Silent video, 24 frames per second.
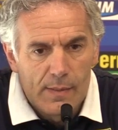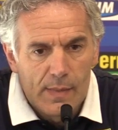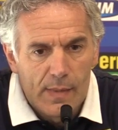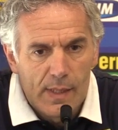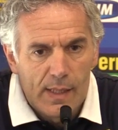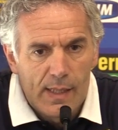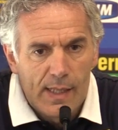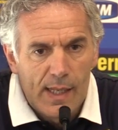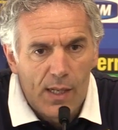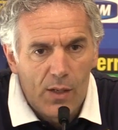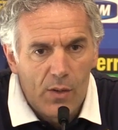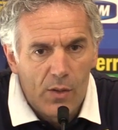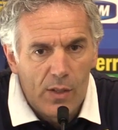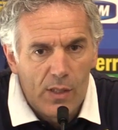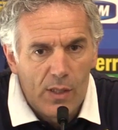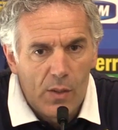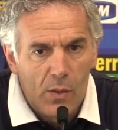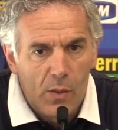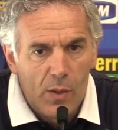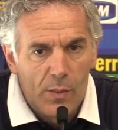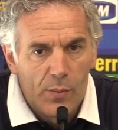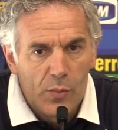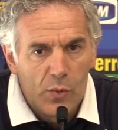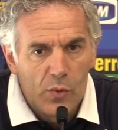è chiaro che da
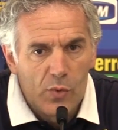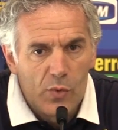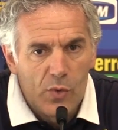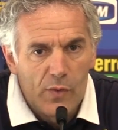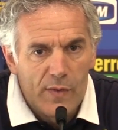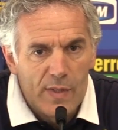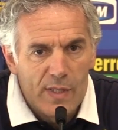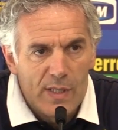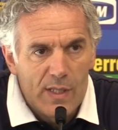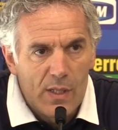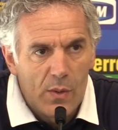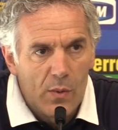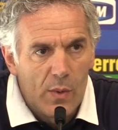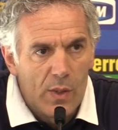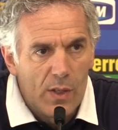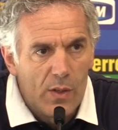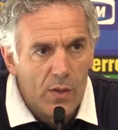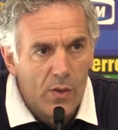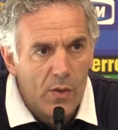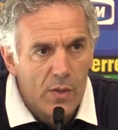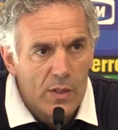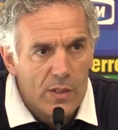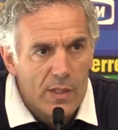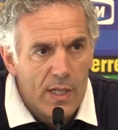quel punto di vista
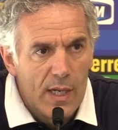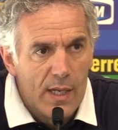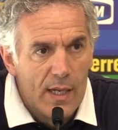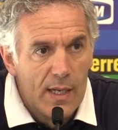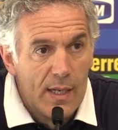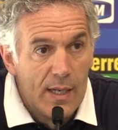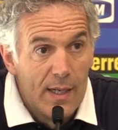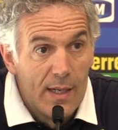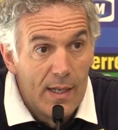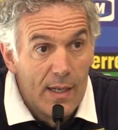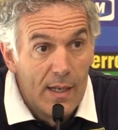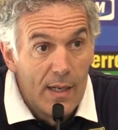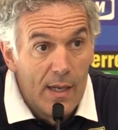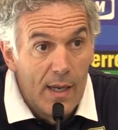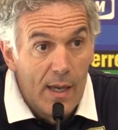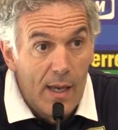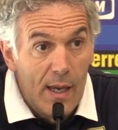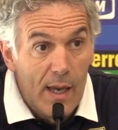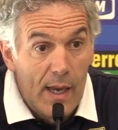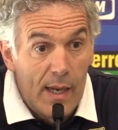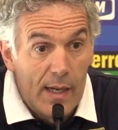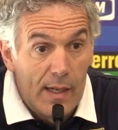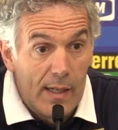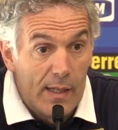qualcosa
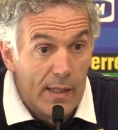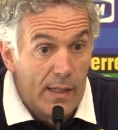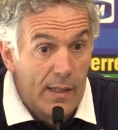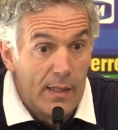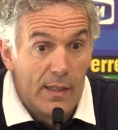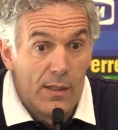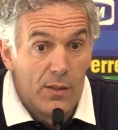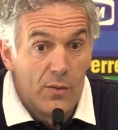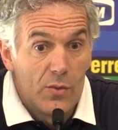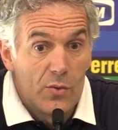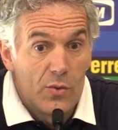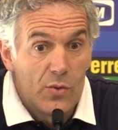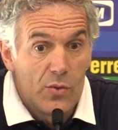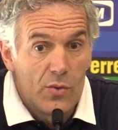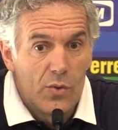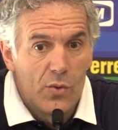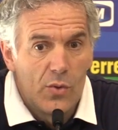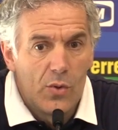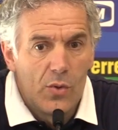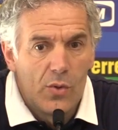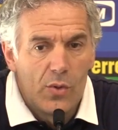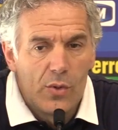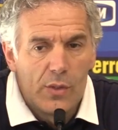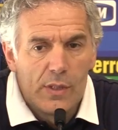anche non
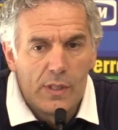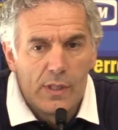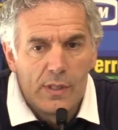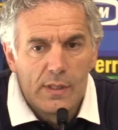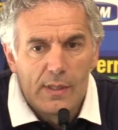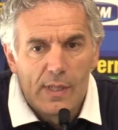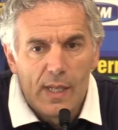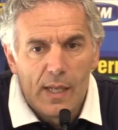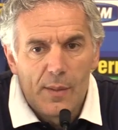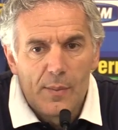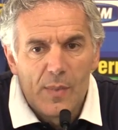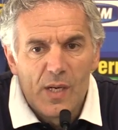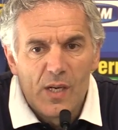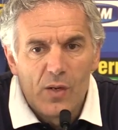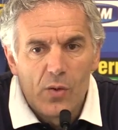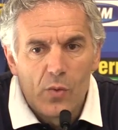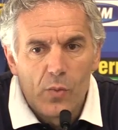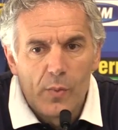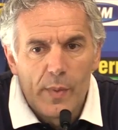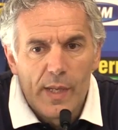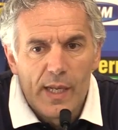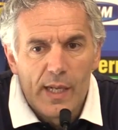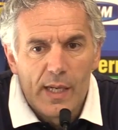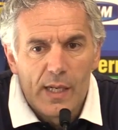solo in termini
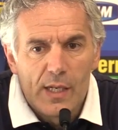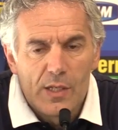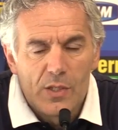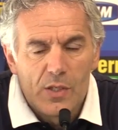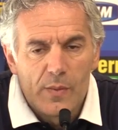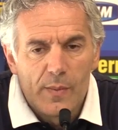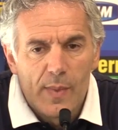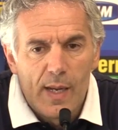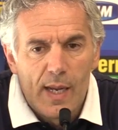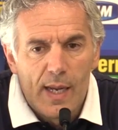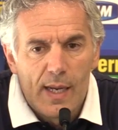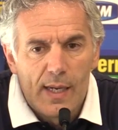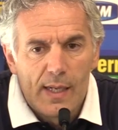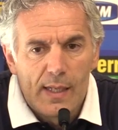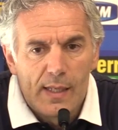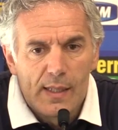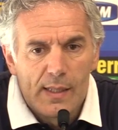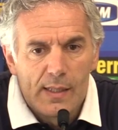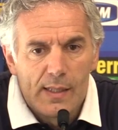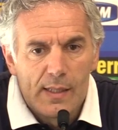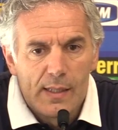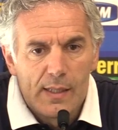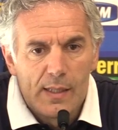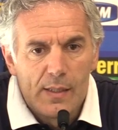numerici ma anche
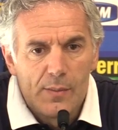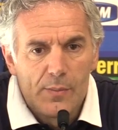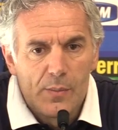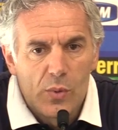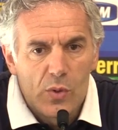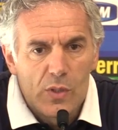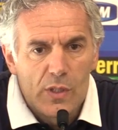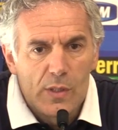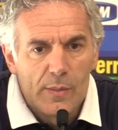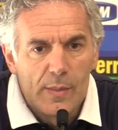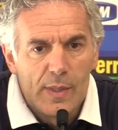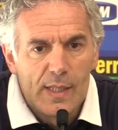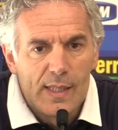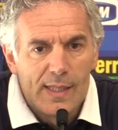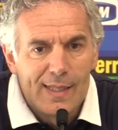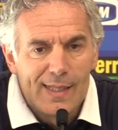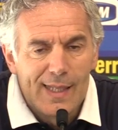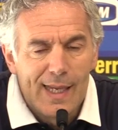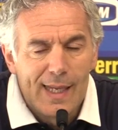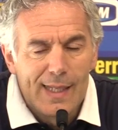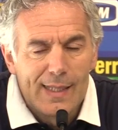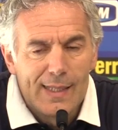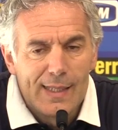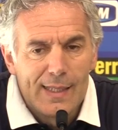di, di
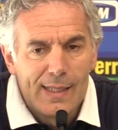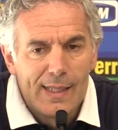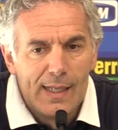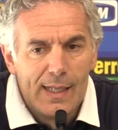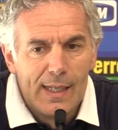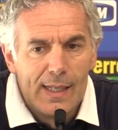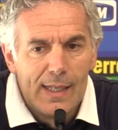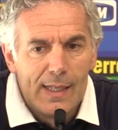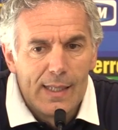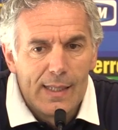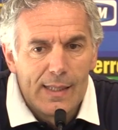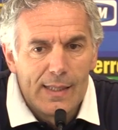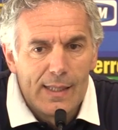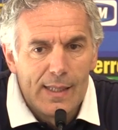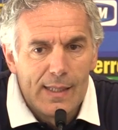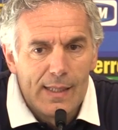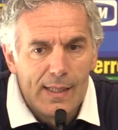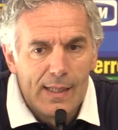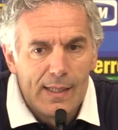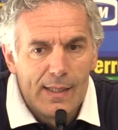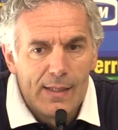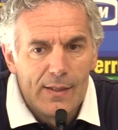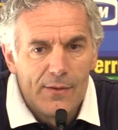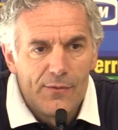possibilità di,
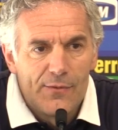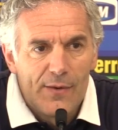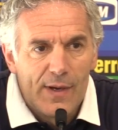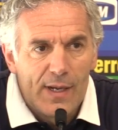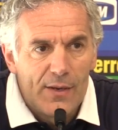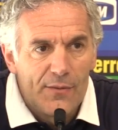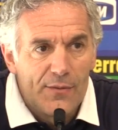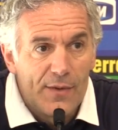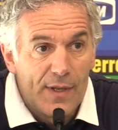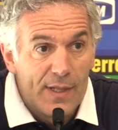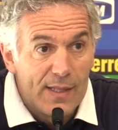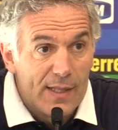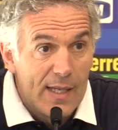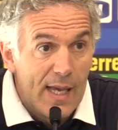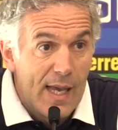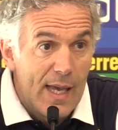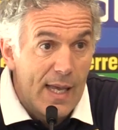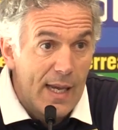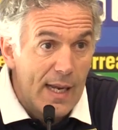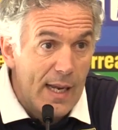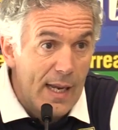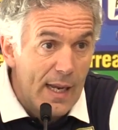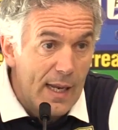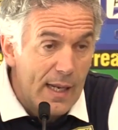di, di, far
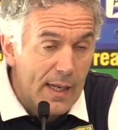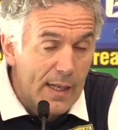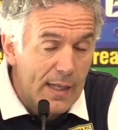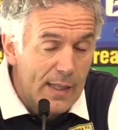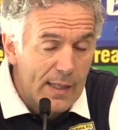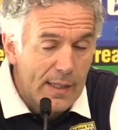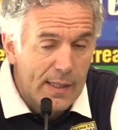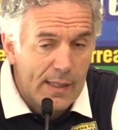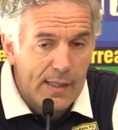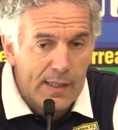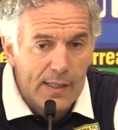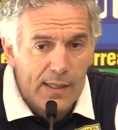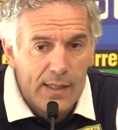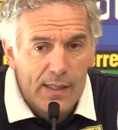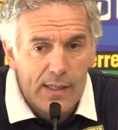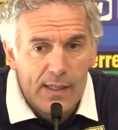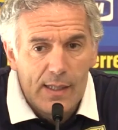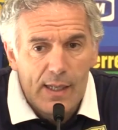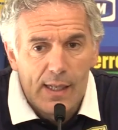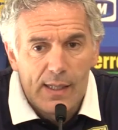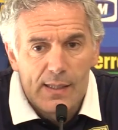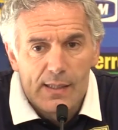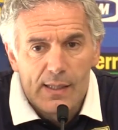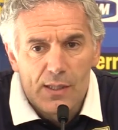rifiatare anche
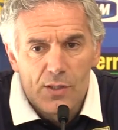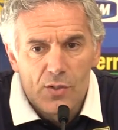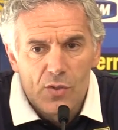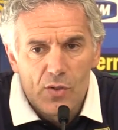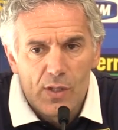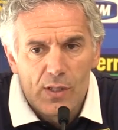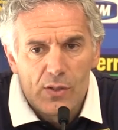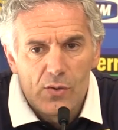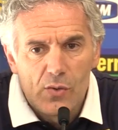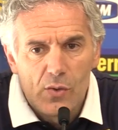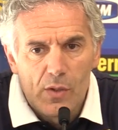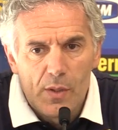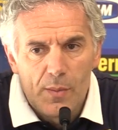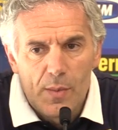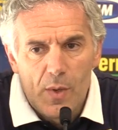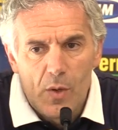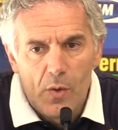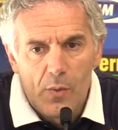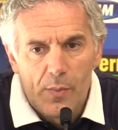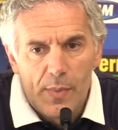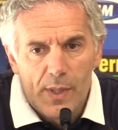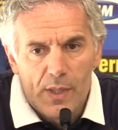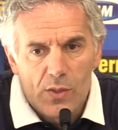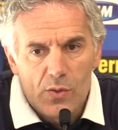altri giocatori
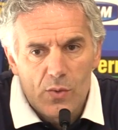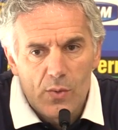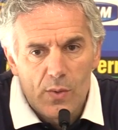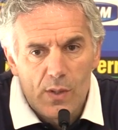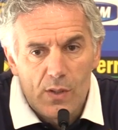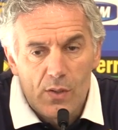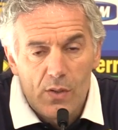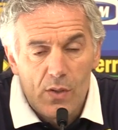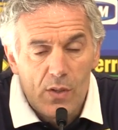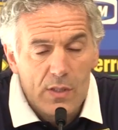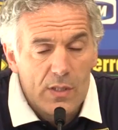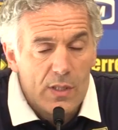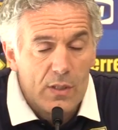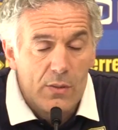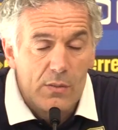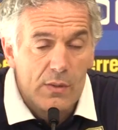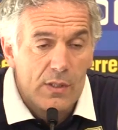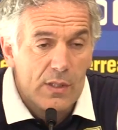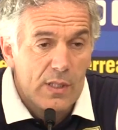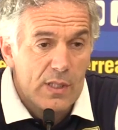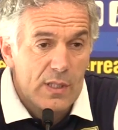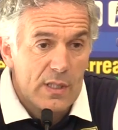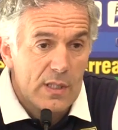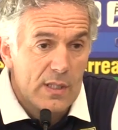abbiamo perso qualcosa
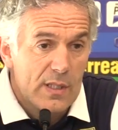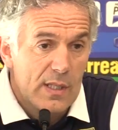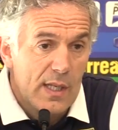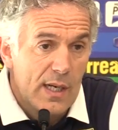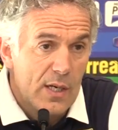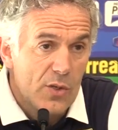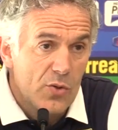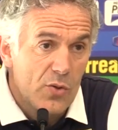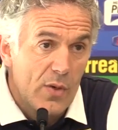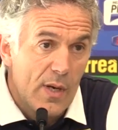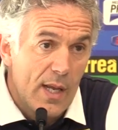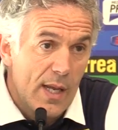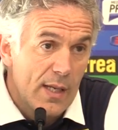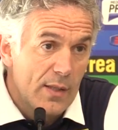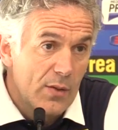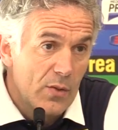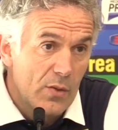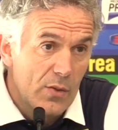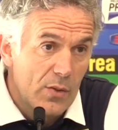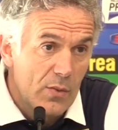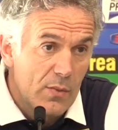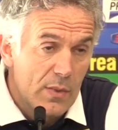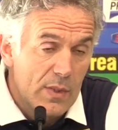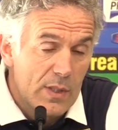quindi si sta ragionando
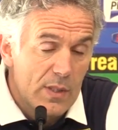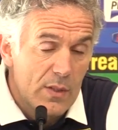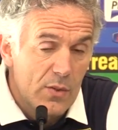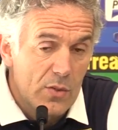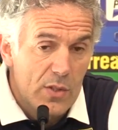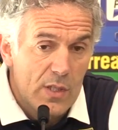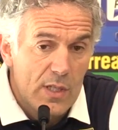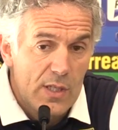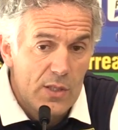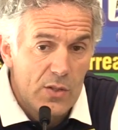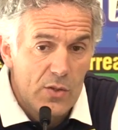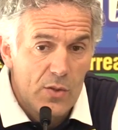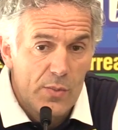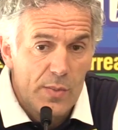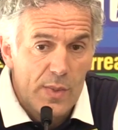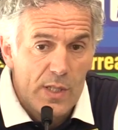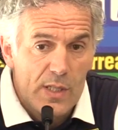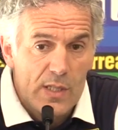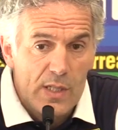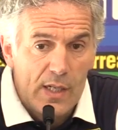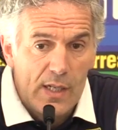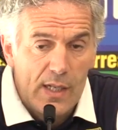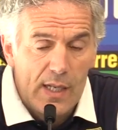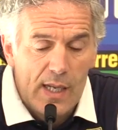in questo senso per
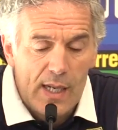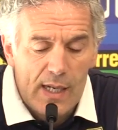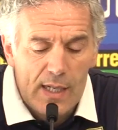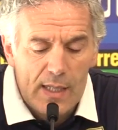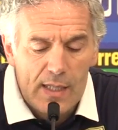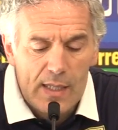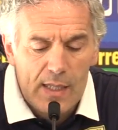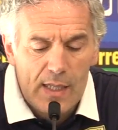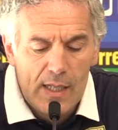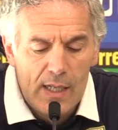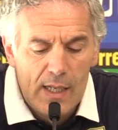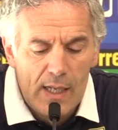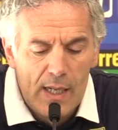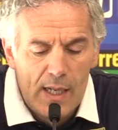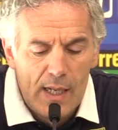cercare di,